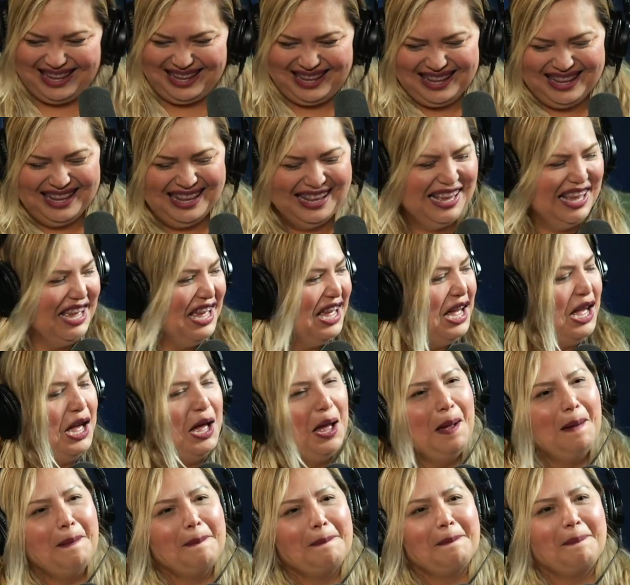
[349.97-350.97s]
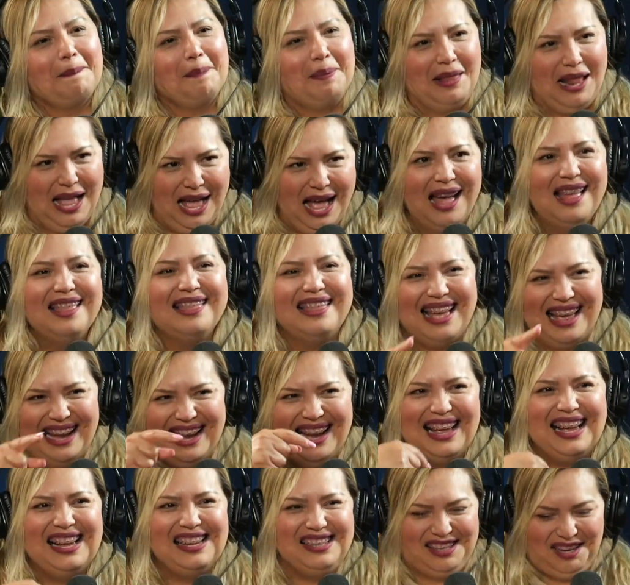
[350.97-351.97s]
Quedó de puntita ahí.
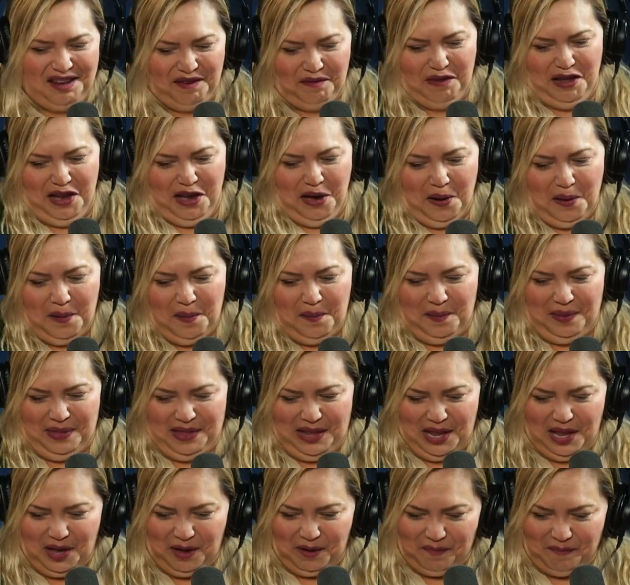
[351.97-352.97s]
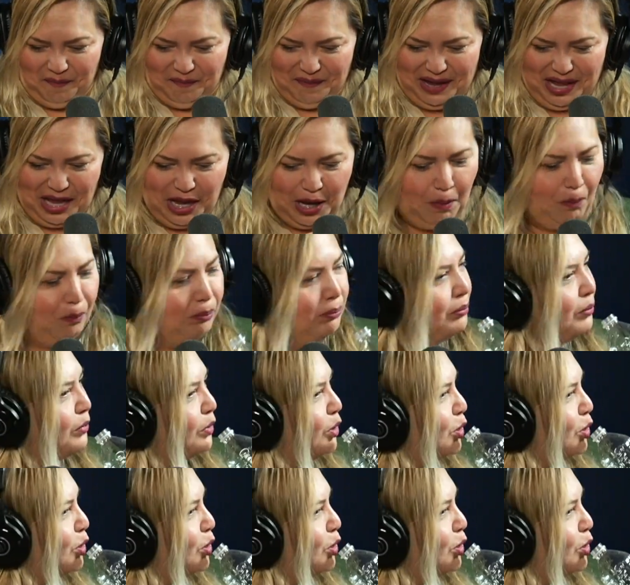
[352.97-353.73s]
Ándale, eso, mero. no, pero ella luego,